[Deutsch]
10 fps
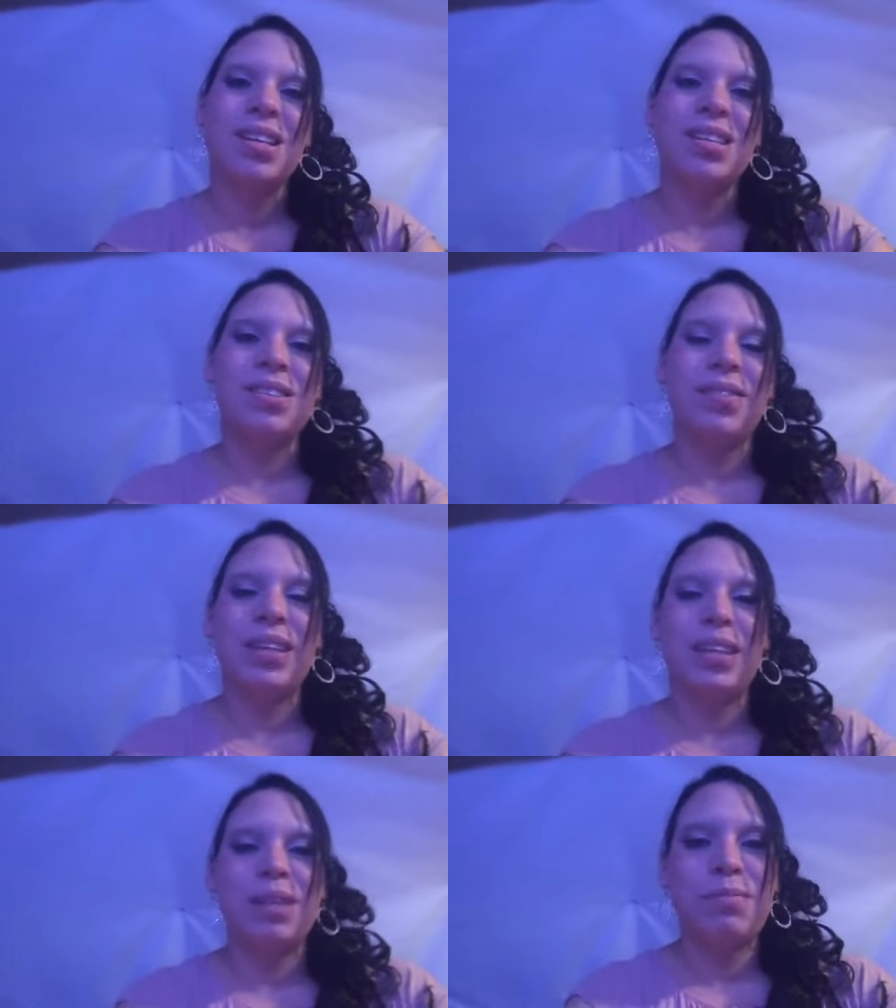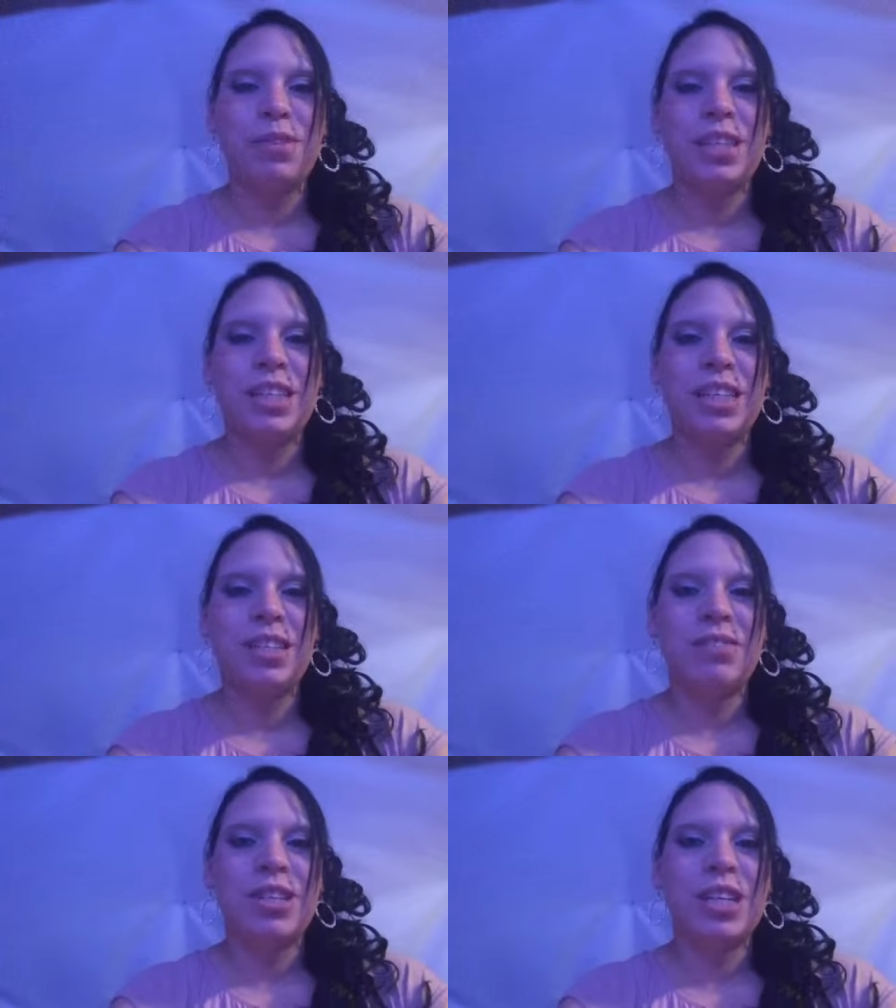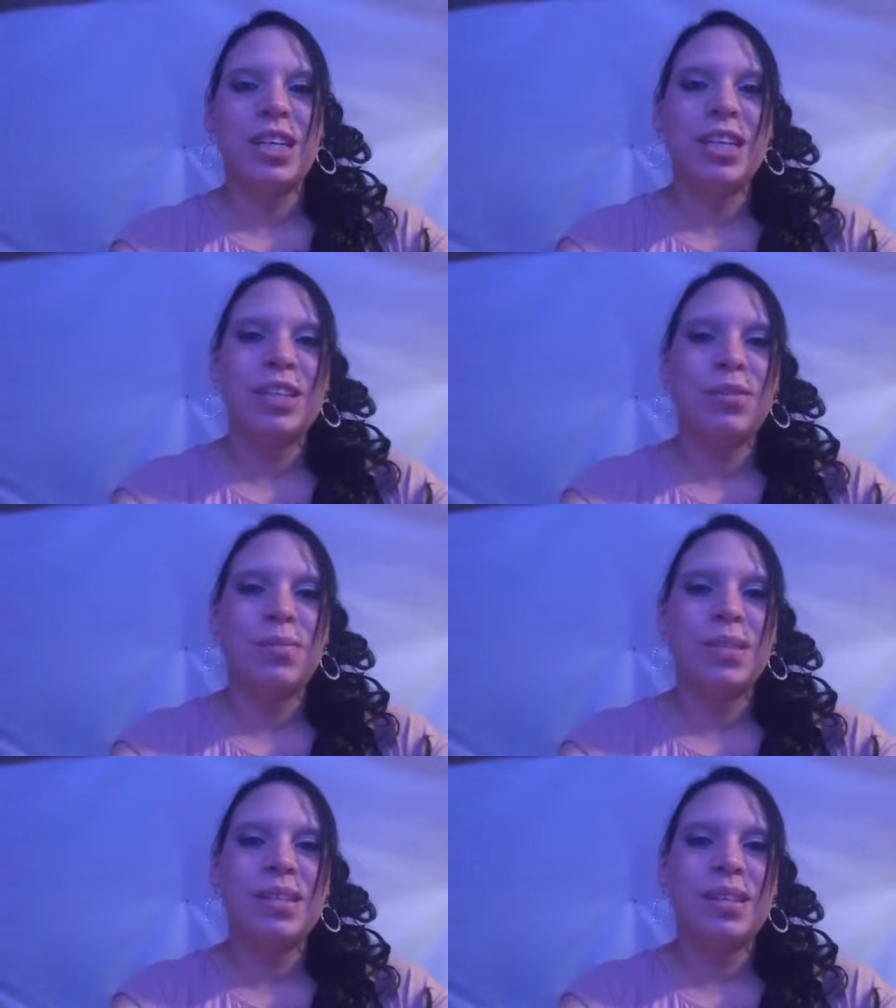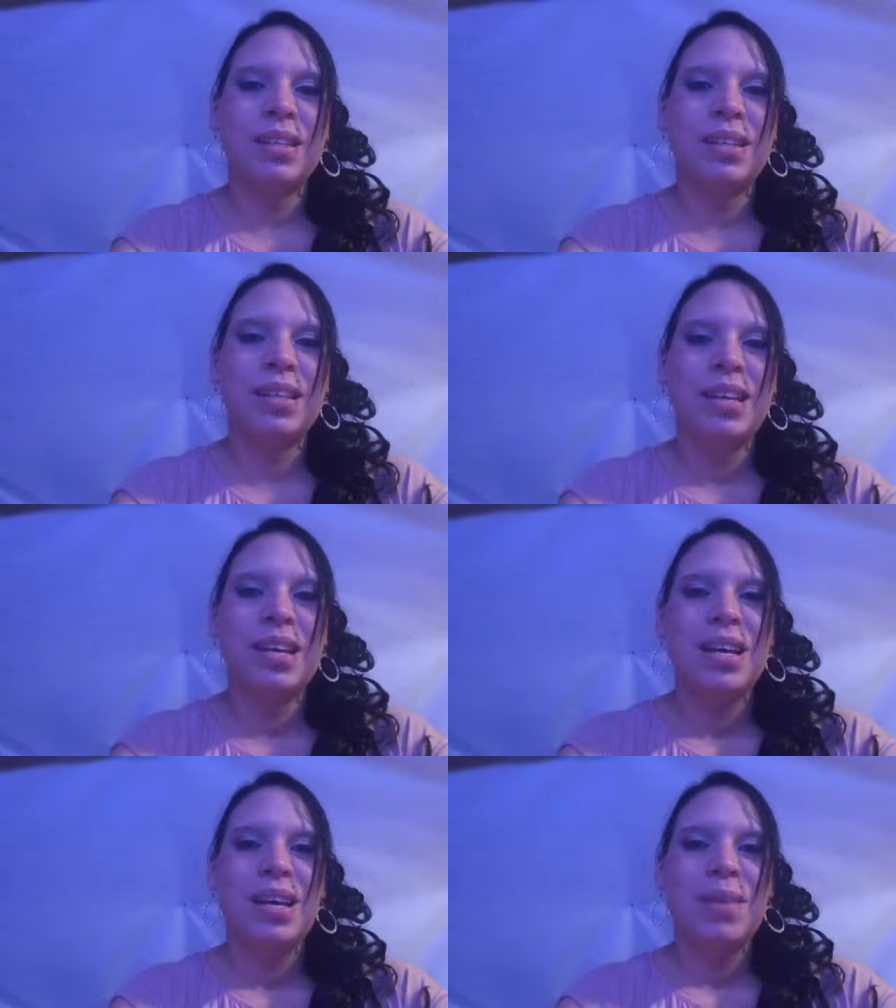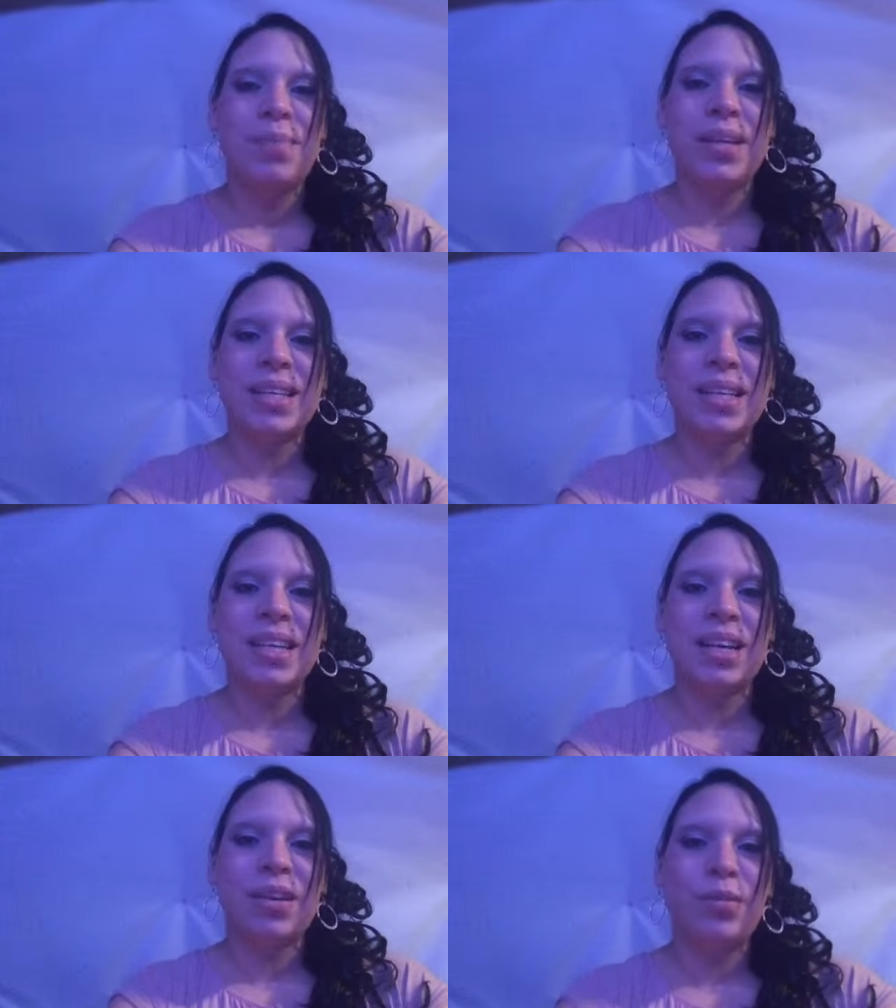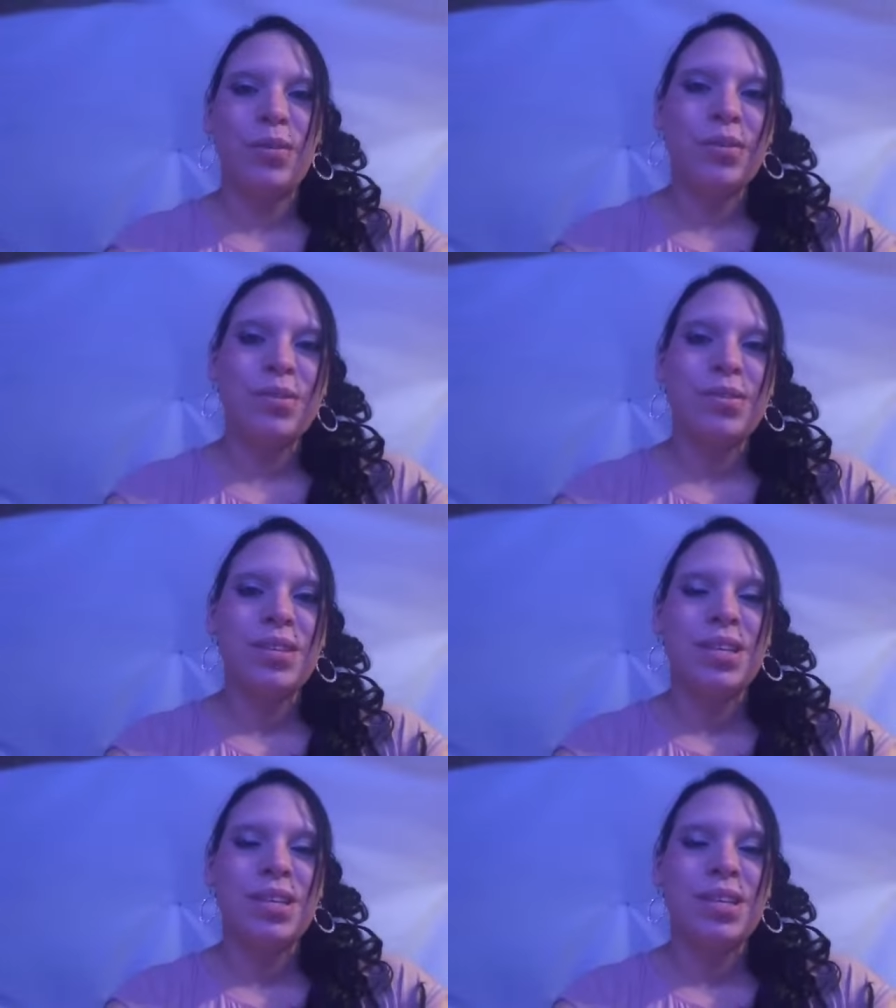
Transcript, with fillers: deswegen da muss ich ihn wahrscheinlich noch ein bisschen besser dran gewöhnen.